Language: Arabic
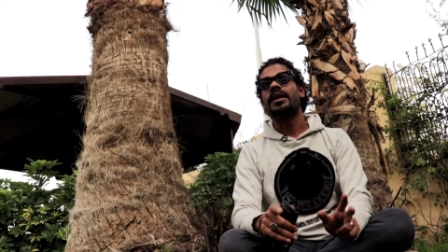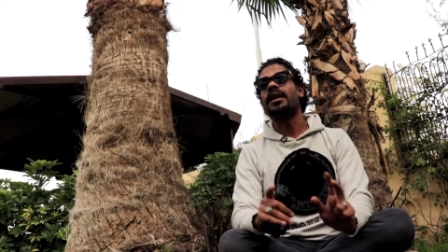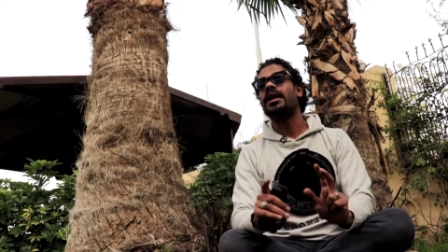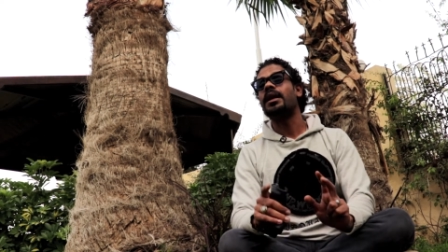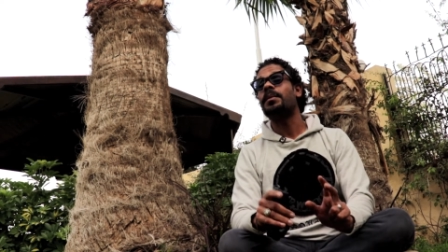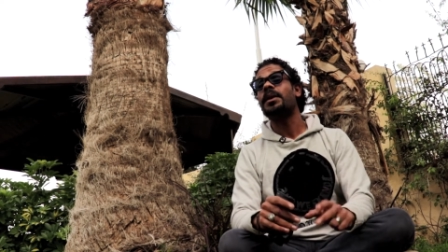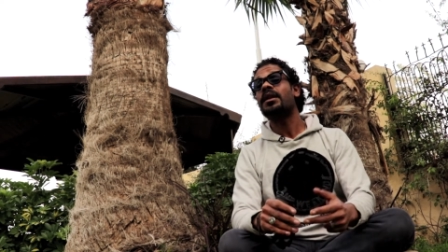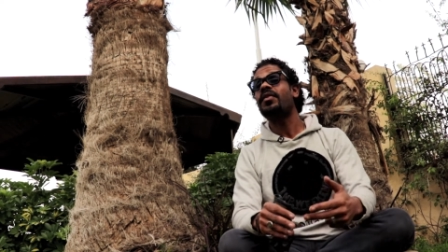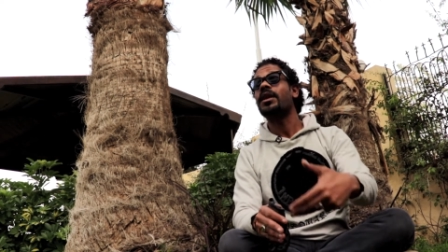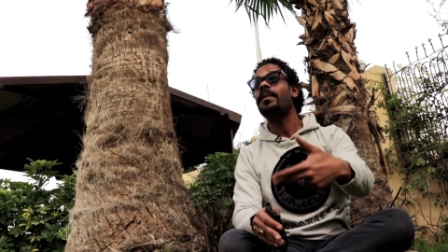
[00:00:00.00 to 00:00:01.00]
آه،
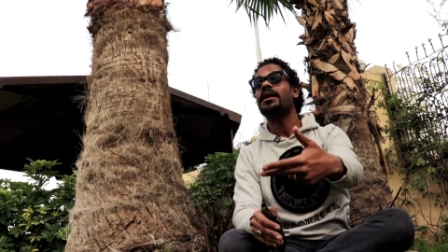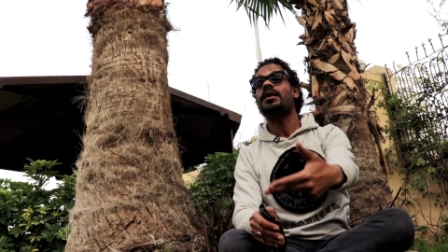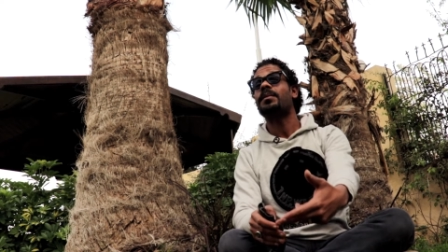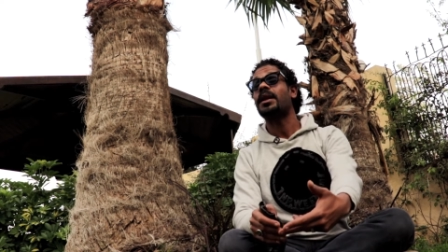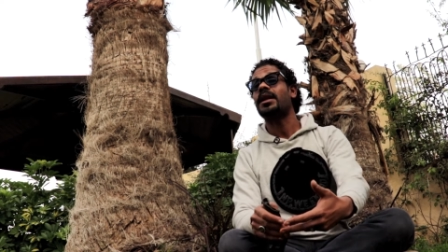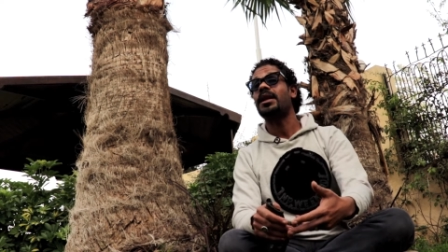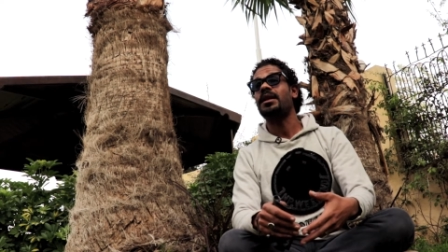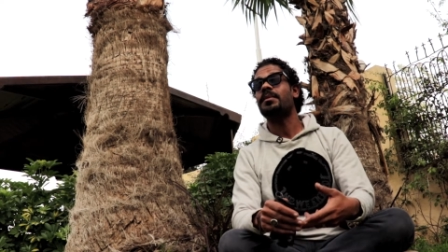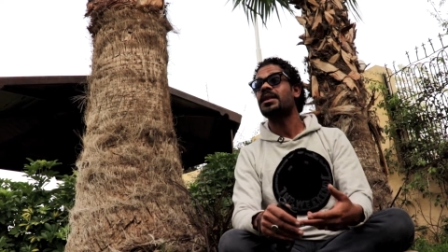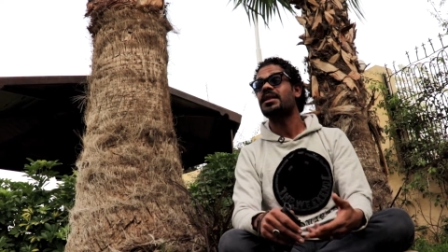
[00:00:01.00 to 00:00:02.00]
بالاضافه طبعا الخبرات اللي
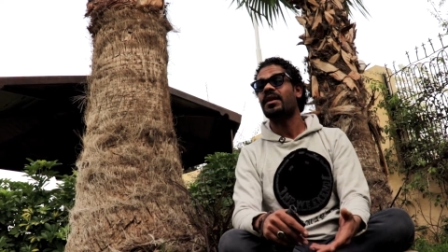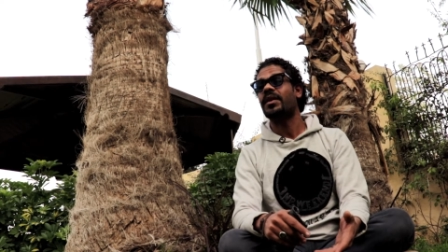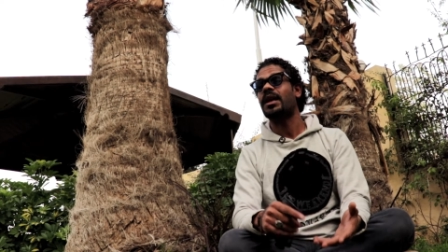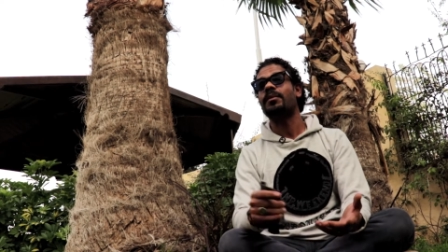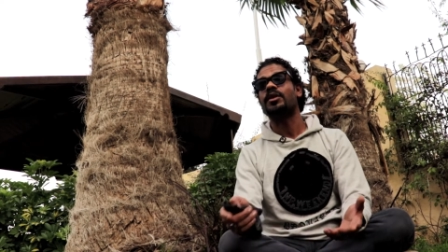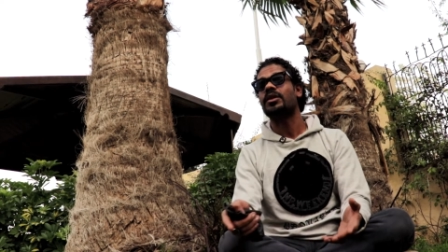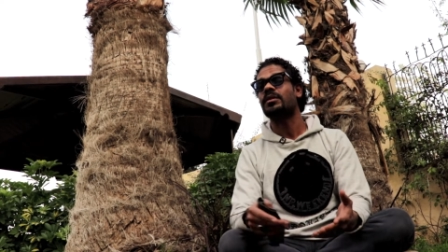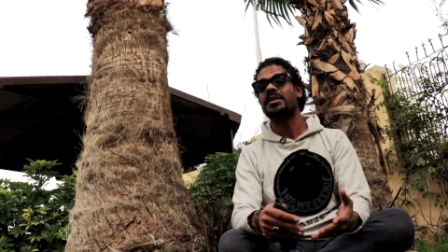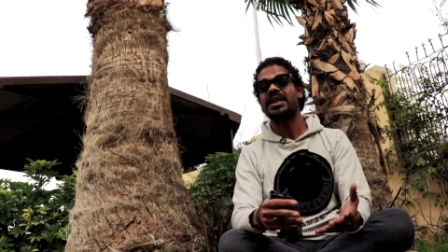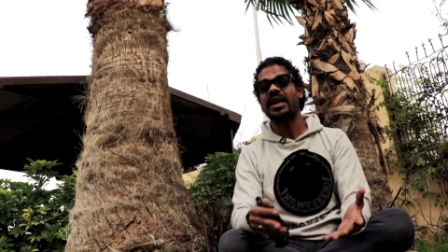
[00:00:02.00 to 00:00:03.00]
احنا بنستفادها من
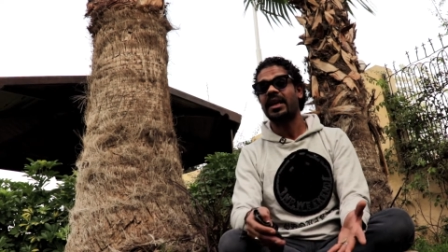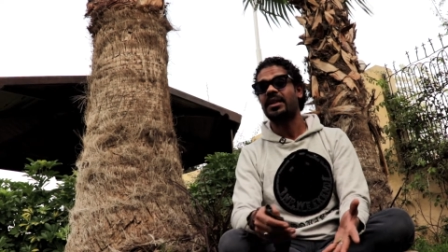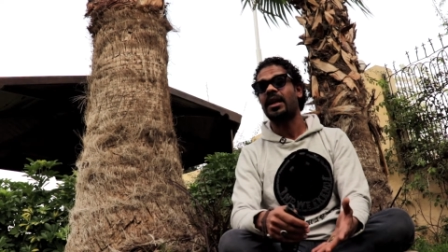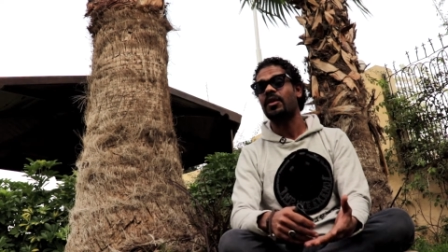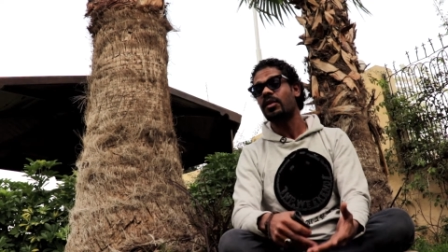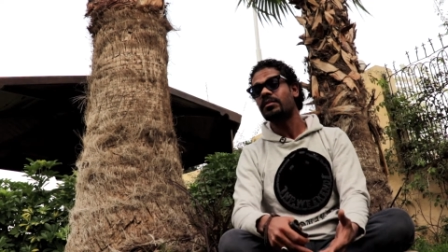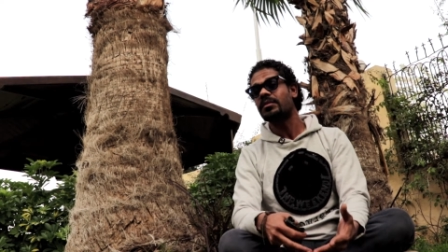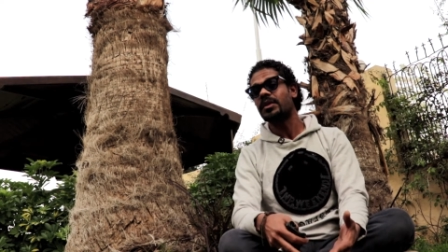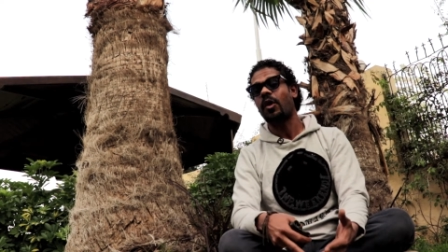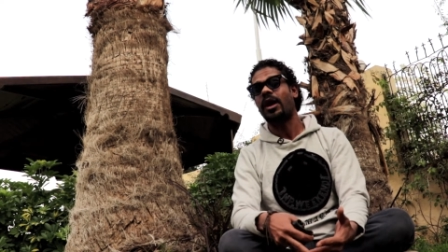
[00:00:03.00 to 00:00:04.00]
من الدكاتره اللي
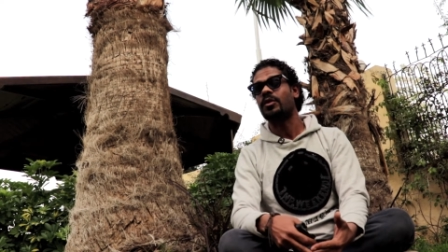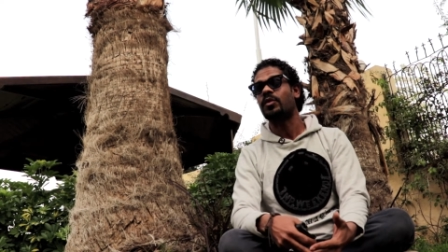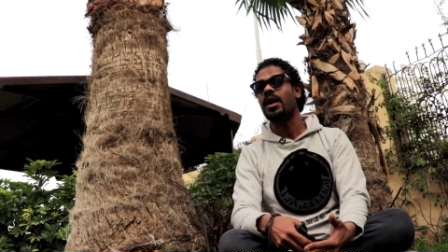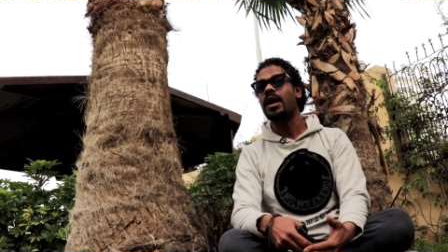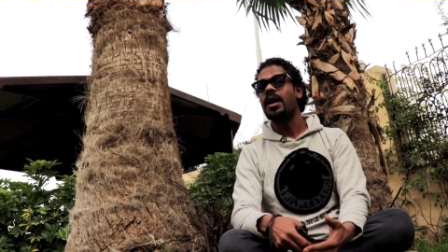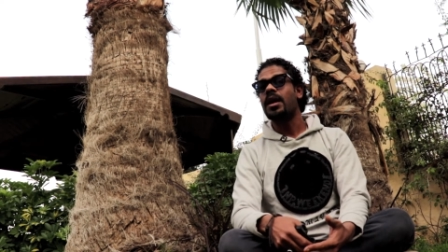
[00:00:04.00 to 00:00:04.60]
جم يحاضرونا